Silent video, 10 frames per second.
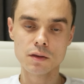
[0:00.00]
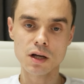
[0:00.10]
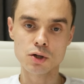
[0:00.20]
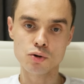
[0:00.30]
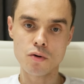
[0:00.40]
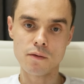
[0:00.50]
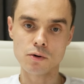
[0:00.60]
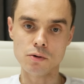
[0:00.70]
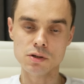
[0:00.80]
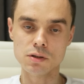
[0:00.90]
Также у
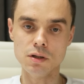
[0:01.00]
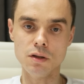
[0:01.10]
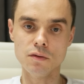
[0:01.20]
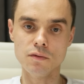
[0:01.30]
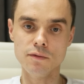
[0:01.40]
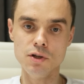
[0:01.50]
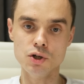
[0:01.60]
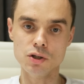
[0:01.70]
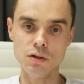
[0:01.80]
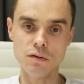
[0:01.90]
«Авроры» стоит
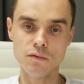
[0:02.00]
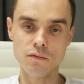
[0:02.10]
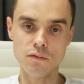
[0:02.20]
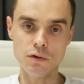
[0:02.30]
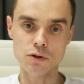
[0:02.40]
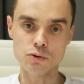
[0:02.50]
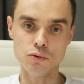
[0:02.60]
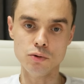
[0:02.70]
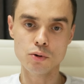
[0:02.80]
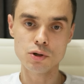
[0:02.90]
внешний
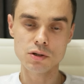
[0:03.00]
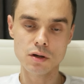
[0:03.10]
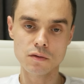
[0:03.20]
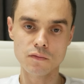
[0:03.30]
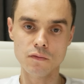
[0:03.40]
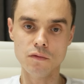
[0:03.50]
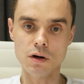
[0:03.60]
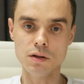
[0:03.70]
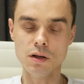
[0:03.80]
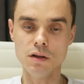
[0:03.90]
выносной дроссель, в
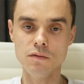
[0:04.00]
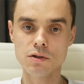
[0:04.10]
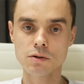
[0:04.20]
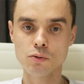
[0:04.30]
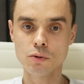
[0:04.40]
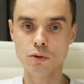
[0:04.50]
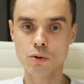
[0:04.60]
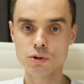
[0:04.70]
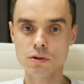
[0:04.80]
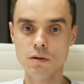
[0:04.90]
«Артеге» 200 до,
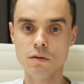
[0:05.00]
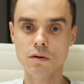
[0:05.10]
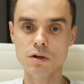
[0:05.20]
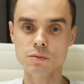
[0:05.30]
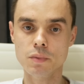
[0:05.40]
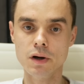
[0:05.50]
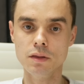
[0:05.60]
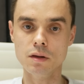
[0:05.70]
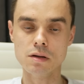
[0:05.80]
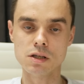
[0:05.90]
дроссель
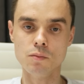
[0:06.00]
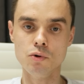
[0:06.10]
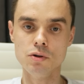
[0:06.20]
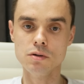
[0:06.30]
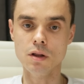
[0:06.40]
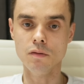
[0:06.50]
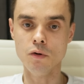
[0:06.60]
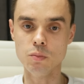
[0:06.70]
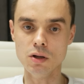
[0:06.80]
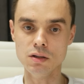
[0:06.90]
распаян на самой
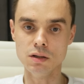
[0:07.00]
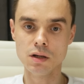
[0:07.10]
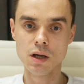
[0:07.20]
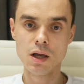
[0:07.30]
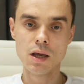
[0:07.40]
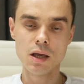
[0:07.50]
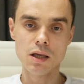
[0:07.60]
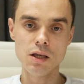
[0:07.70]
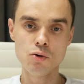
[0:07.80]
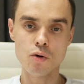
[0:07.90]
силовой плате.
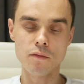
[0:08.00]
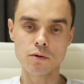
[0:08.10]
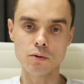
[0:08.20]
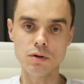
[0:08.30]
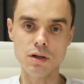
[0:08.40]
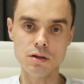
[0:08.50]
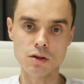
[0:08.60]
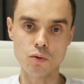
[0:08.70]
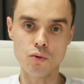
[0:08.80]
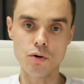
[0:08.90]
И у Авроры
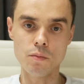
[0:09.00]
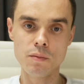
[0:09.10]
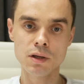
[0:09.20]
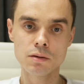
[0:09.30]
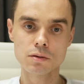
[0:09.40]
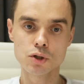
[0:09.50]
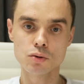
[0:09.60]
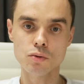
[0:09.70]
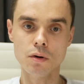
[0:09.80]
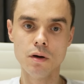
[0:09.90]
есть такой момент,
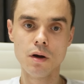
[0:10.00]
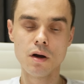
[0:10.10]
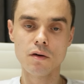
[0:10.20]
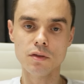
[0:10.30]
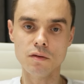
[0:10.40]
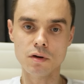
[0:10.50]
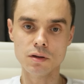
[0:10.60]
что на